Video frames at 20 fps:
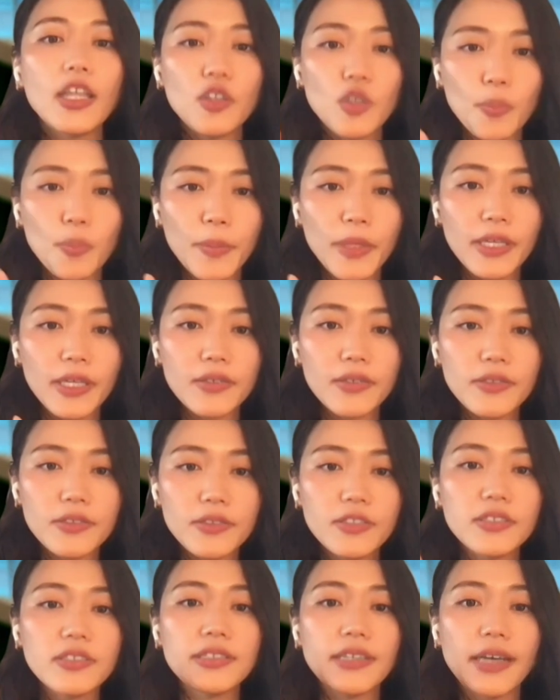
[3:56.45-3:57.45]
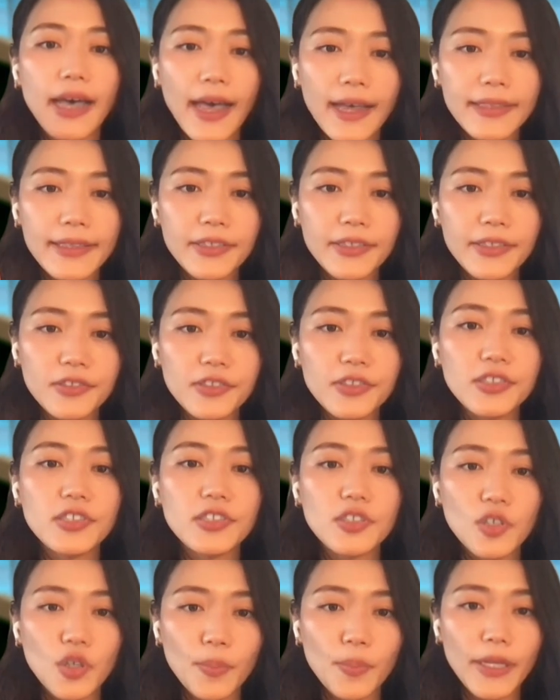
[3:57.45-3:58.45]
トピックス、アーティクル、
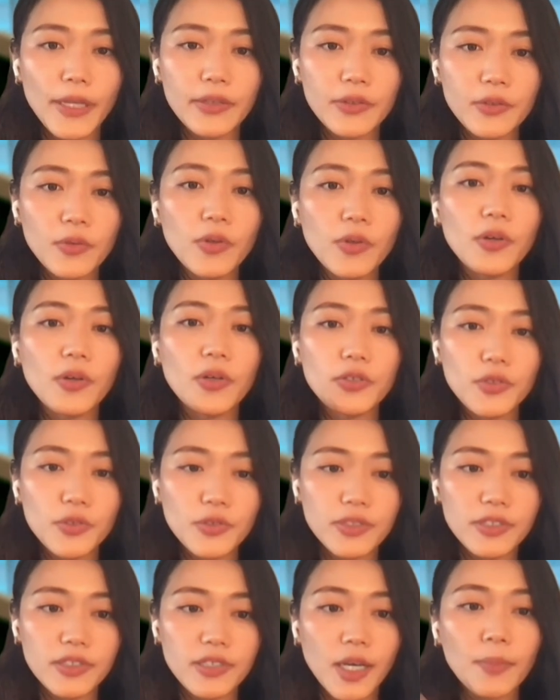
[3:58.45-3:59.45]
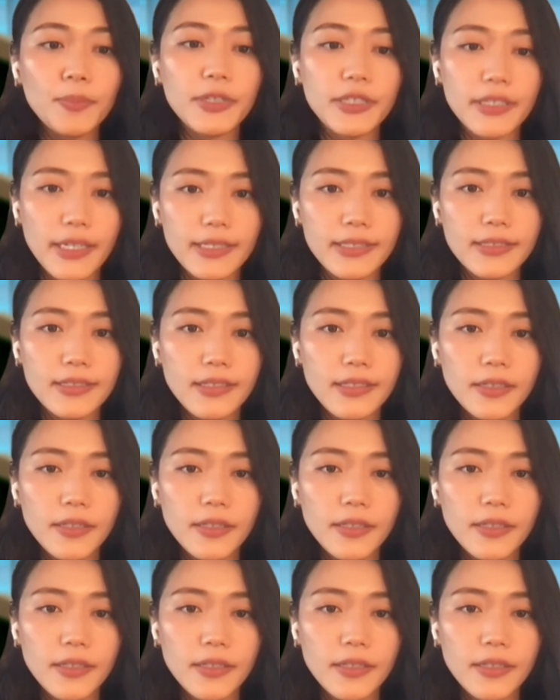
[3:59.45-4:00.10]
コメント、ニュース、アプリです。